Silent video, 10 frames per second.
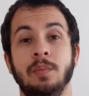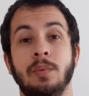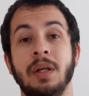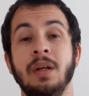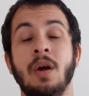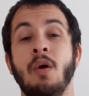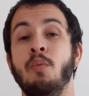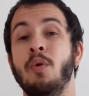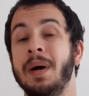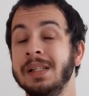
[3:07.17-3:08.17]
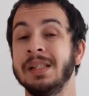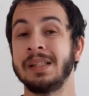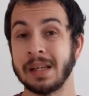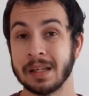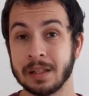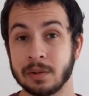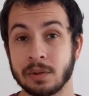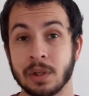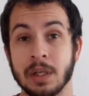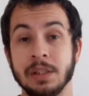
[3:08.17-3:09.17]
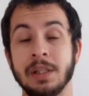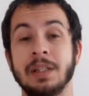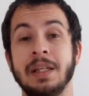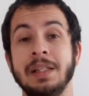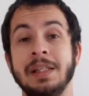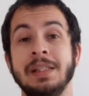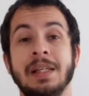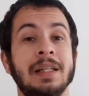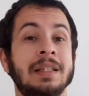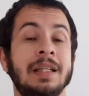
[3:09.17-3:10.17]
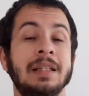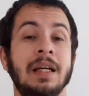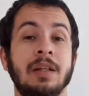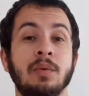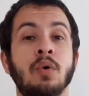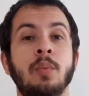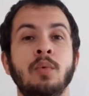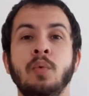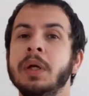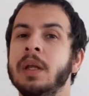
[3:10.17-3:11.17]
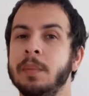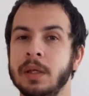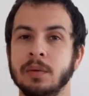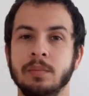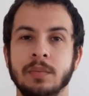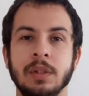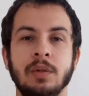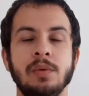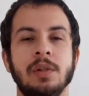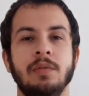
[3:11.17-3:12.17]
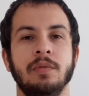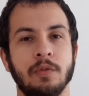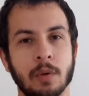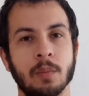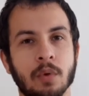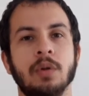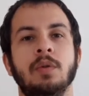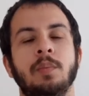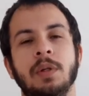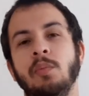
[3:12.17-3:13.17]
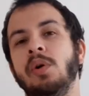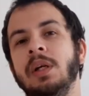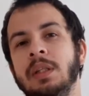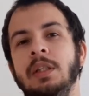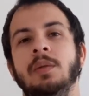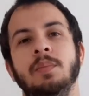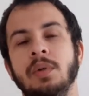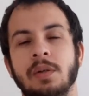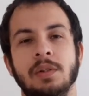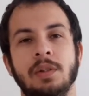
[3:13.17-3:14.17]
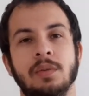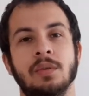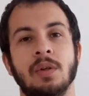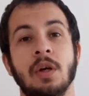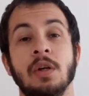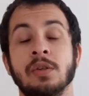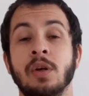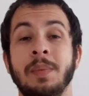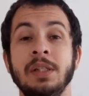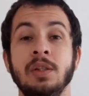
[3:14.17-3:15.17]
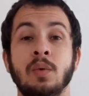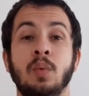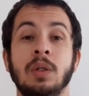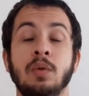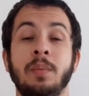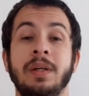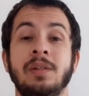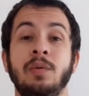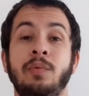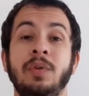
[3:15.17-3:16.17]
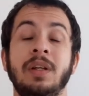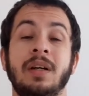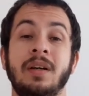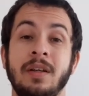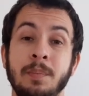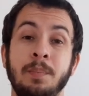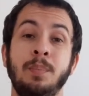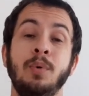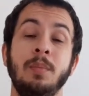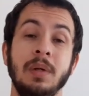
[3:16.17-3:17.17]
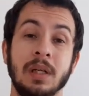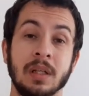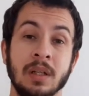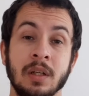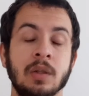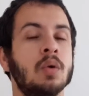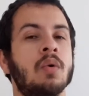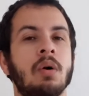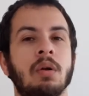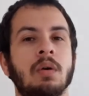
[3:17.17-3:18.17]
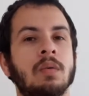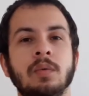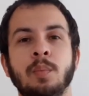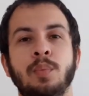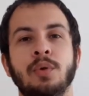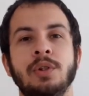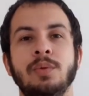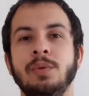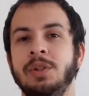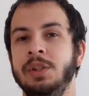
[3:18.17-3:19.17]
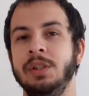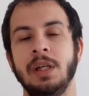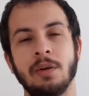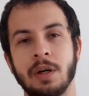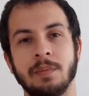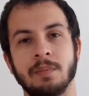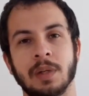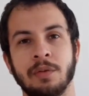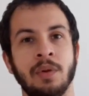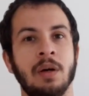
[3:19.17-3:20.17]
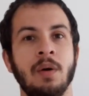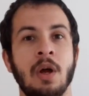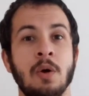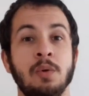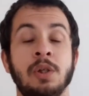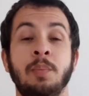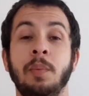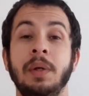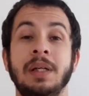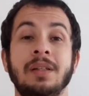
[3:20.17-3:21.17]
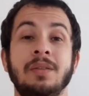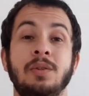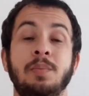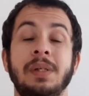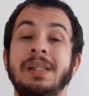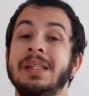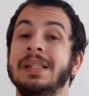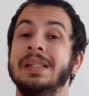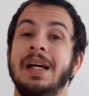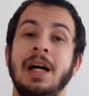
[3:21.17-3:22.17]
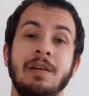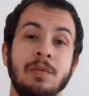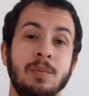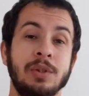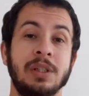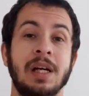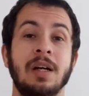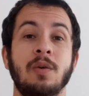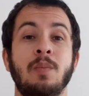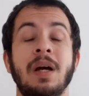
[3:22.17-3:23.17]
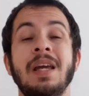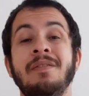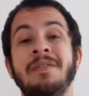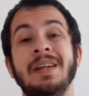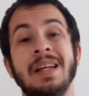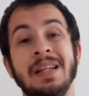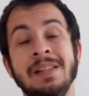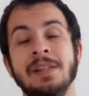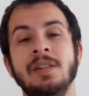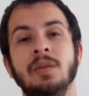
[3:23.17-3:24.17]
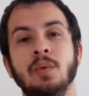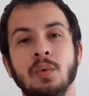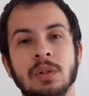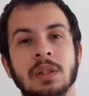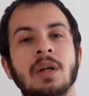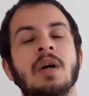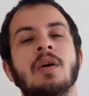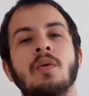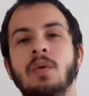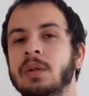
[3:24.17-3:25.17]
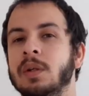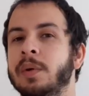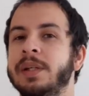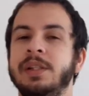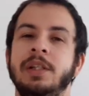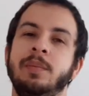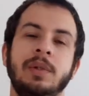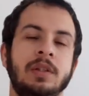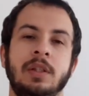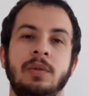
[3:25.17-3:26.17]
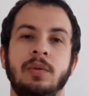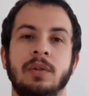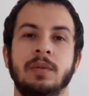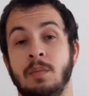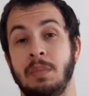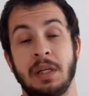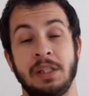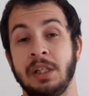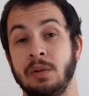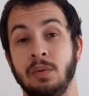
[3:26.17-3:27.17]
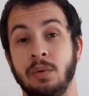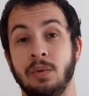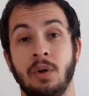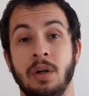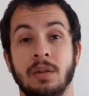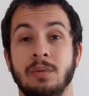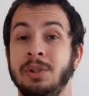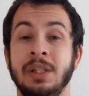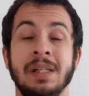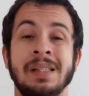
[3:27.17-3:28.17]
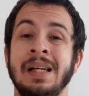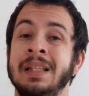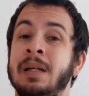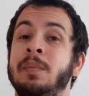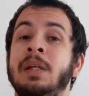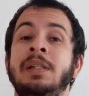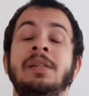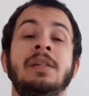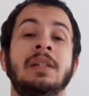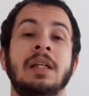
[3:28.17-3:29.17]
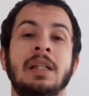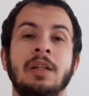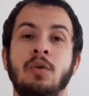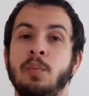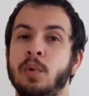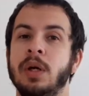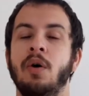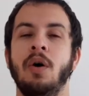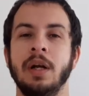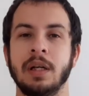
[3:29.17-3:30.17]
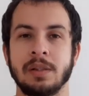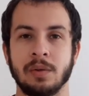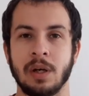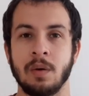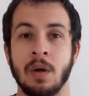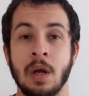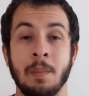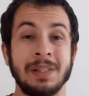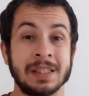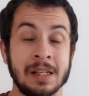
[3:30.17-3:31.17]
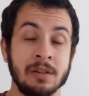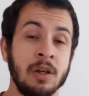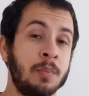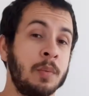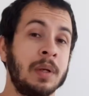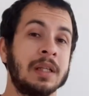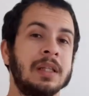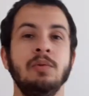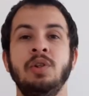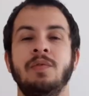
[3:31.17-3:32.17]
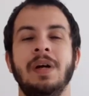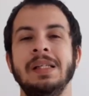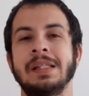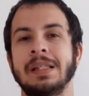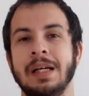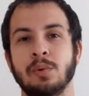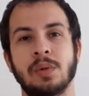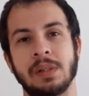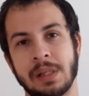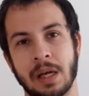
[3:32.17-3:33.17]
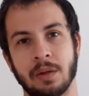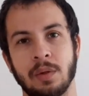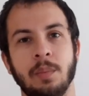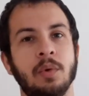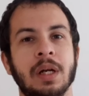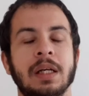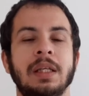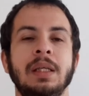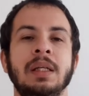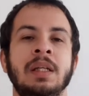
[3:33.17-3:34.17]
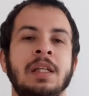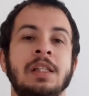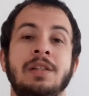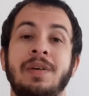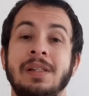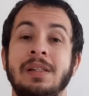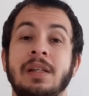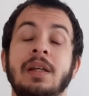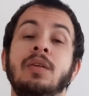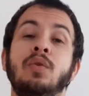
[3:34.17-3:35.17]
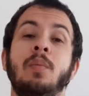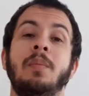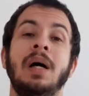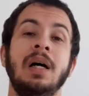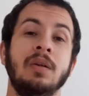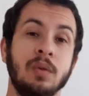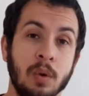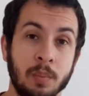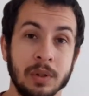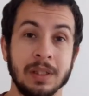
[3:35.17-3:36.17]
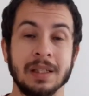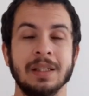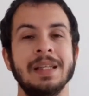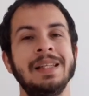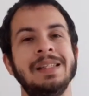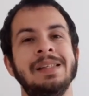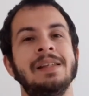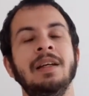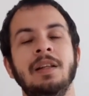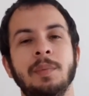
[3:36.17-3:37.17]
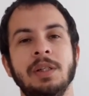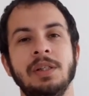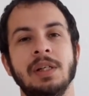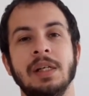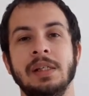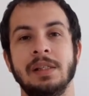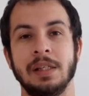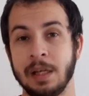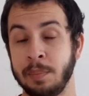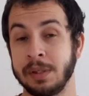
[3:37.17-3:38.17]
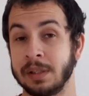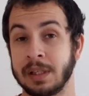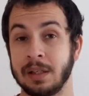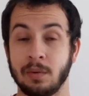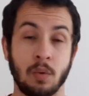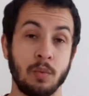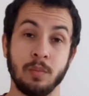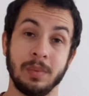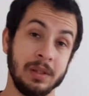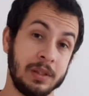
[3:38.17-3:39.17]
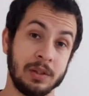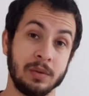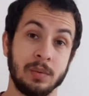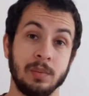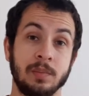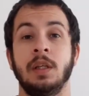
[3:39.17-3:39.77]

Porém, por mais de 100 anos, Tiradentes era tratado como um inimigo e, inclusive, foi morto pela monarquia por causa disso. Somente quando o Brasil vira república que o colocam num posto de herói. Afinal, os republicanos precisavam buscar uma referência de luta contra o regime anterior. Marechal Deodoro não chega exatamente a ser tratado como um herói nacional, mas caso a República não tivesse dado certo e a monarquia tivesse retomado ao poder, ele certamente seria apresentado como um bandido.